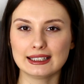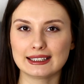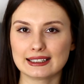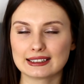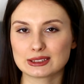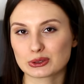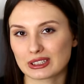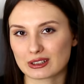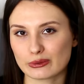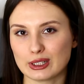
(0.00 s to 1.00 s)
e, co do
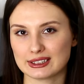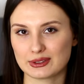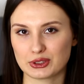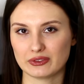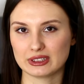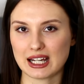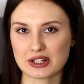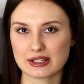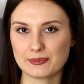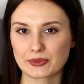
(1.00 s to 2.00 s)
tego właśnie, co się
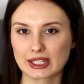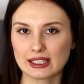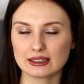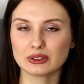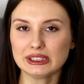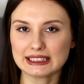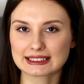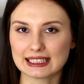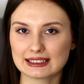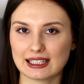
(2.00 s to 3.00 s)
wydarzy. No i
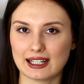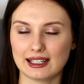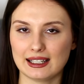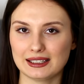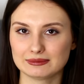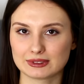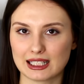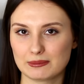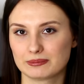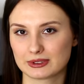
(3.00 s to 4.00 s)
niestety, ale,
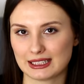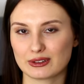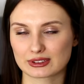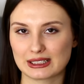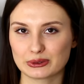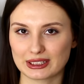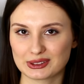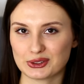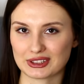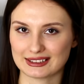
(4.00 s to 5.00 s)
ale z tego względu ta
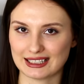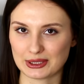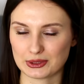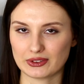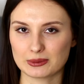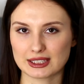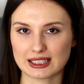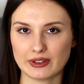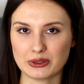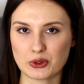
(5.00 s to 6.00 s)
książka znalazła się w tym
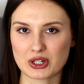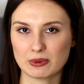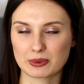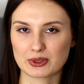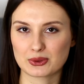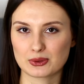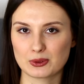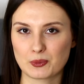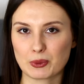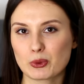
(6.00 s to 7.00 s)
zestawieniu, że po
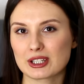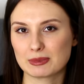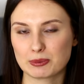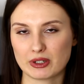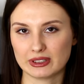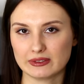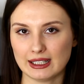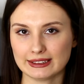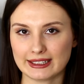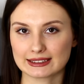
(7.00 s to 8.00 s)
prostu no, była zbyt
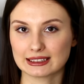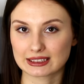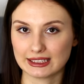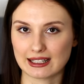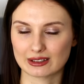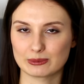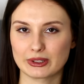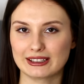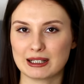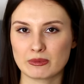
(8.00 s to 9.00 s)
przewidywalna jak na thriller, no
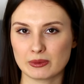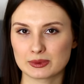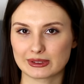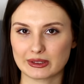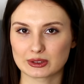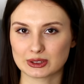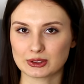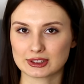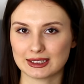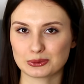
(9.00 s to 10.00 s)
bo jednak mówimy tutaj o
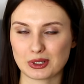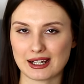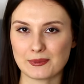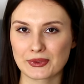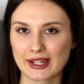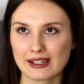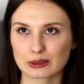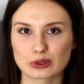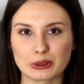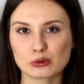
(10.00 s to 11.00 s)
książce, która,
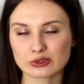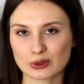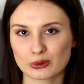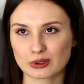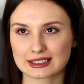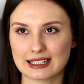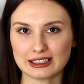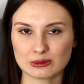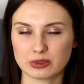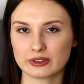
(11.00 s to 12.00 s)
której główną
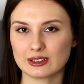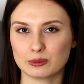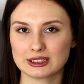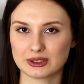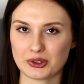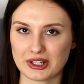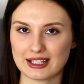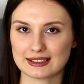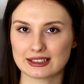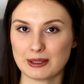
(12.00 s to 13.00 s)
zaletą powinno być to, że
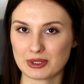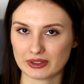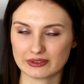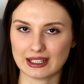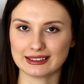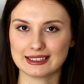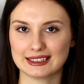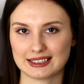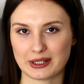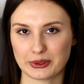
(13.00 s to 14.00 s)
jest nieprzewidywalna i
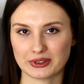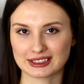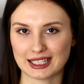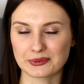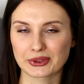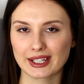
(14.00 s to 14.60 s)
zaskakująca,